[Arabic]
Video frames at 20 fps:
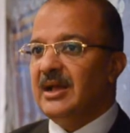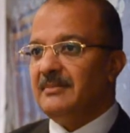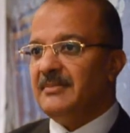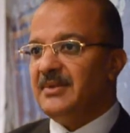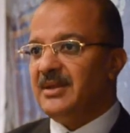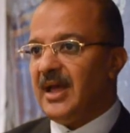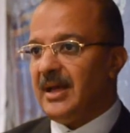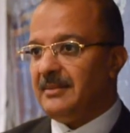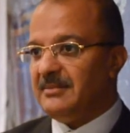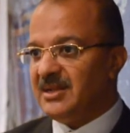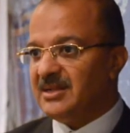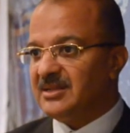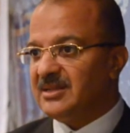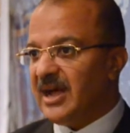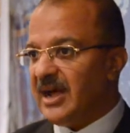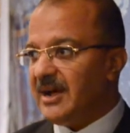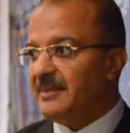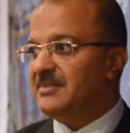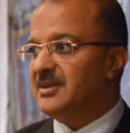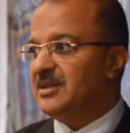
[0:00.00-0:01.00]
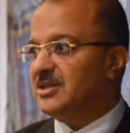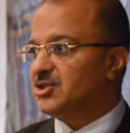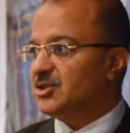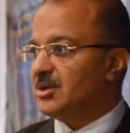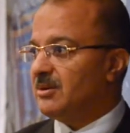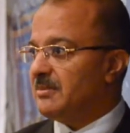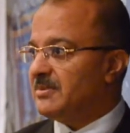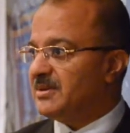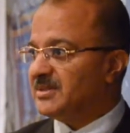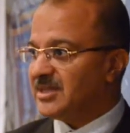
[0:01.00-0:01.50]
بنعمل دعم
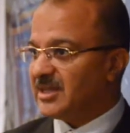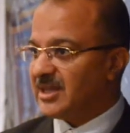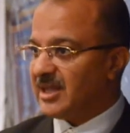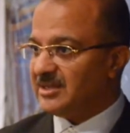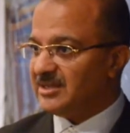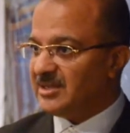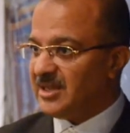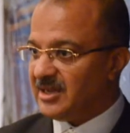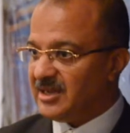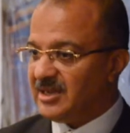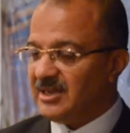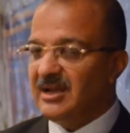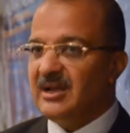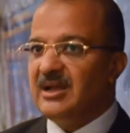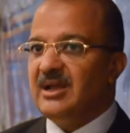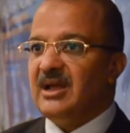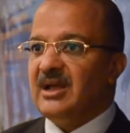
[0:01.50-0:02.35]
للشباب السكندري